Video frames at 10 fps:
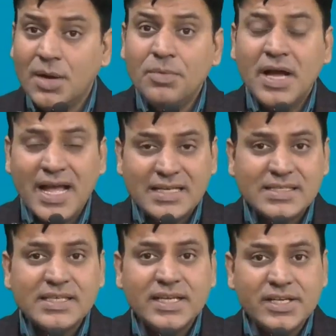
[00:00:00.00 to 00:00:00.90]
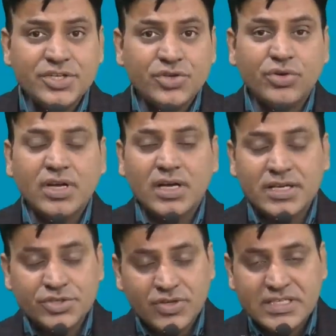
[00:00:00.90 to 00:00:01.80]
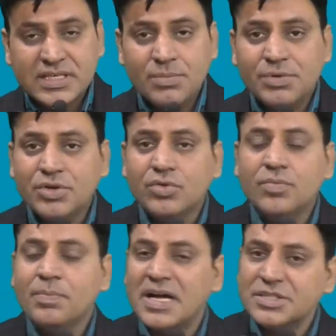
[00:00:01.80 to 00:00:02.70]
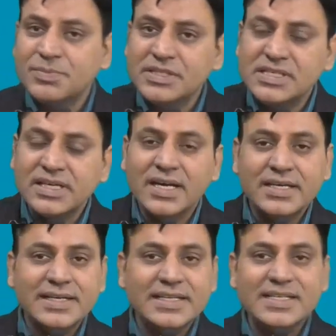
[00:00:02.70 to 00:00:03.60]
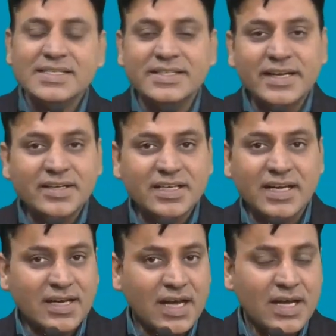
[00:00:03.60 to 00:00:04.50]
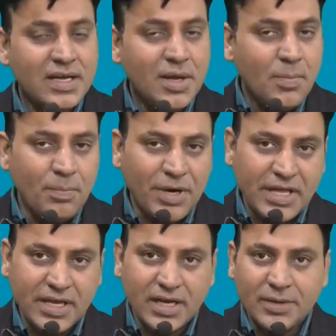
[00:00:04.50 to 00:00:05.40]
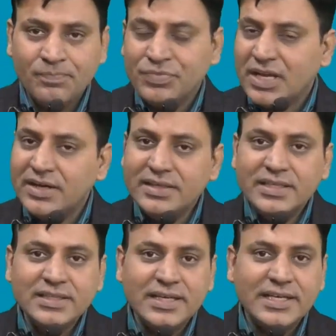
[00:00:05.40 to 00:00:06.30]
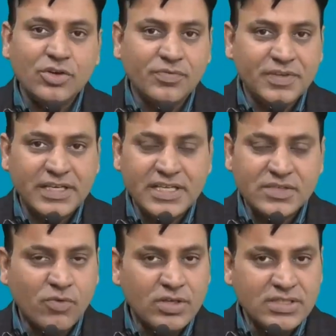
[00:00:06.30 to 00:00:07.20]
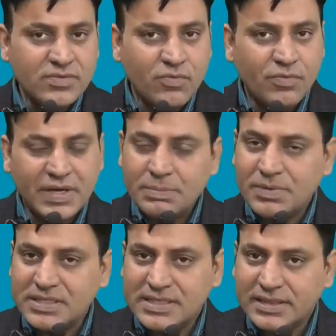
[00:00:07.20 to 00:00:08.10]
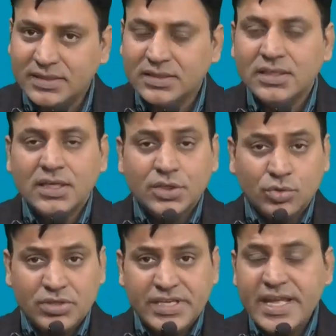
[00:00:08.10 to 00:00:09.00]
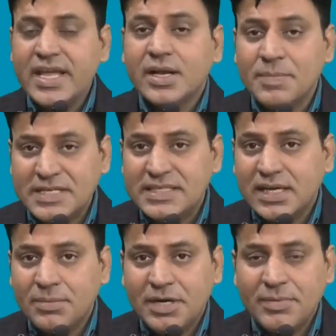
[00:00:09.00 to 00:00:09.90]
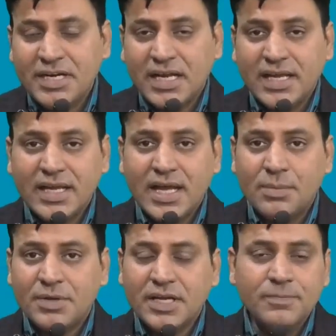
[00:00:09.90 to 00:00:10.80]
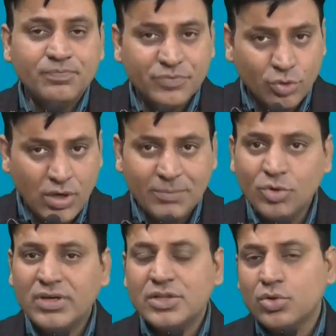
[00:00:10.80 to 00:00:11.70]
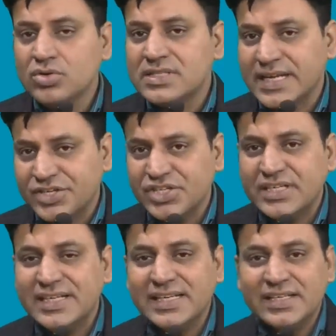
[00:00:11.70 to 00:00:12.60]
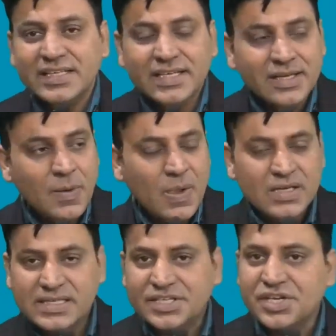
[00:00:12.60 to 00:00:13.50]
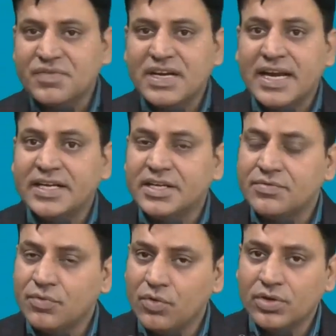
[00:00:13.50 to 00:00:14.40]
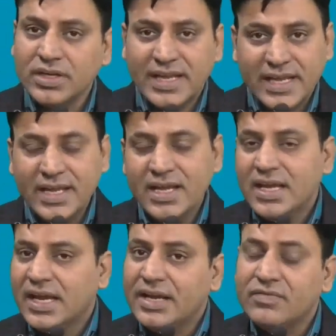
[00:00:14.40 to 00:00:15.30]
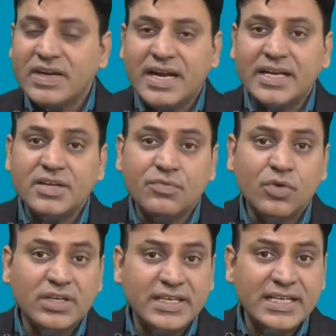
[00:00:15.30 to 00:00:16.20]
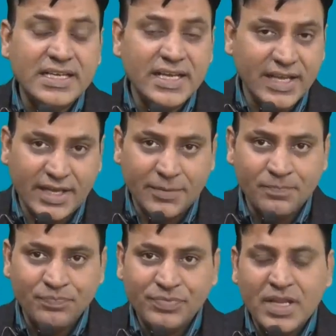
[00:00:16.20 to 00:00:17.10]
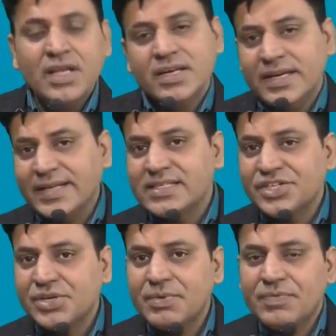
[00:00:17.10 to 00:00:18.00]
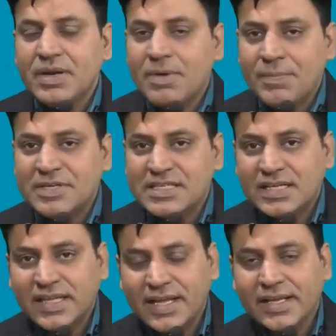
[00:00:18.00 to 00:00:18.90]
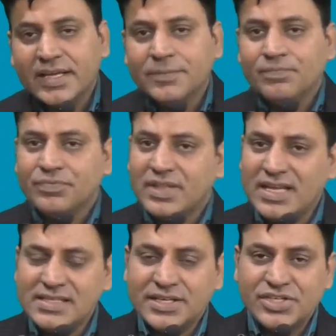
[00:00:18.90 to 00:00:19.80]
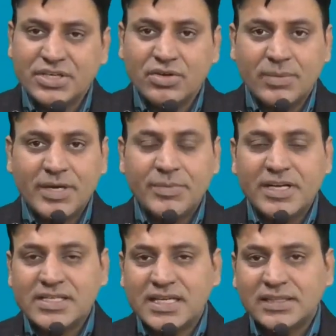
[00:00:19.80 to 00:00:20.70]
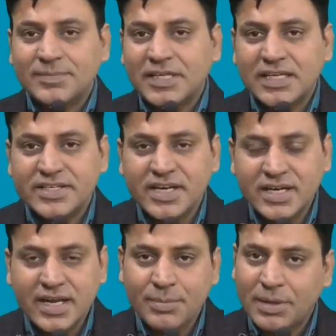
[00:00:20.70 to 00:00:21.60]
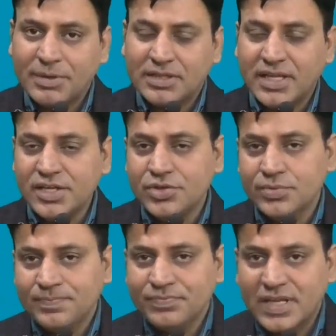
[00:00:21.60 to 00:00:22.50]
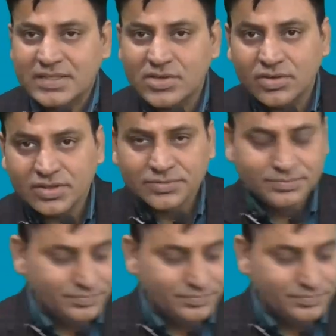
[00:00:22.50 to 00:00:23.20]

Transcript: अब ऐसी इंश्योर्ड का इंश्योरेंस कंपनी को पांच परसेंट का टीडीएस डिडक्ट करना पड़ेगा अर्लियर द रेट ऑफ टी डी एस वॉज वन परसेंट तो ये एक बेसिक अमेंडमेंट आया है आपके तो हम लोगों ने दो सेक्शन डील किए सेक्शन 194 ए एंड 194 डी ए नेक्स्ट सेशन में फिर हम आपके साथ आएंगे नए सेक्शन और अमेंडमेंट के साथ तब तक के लिए टाटा एंड बाय बाय थैंक यू थैंक्स अ लॉट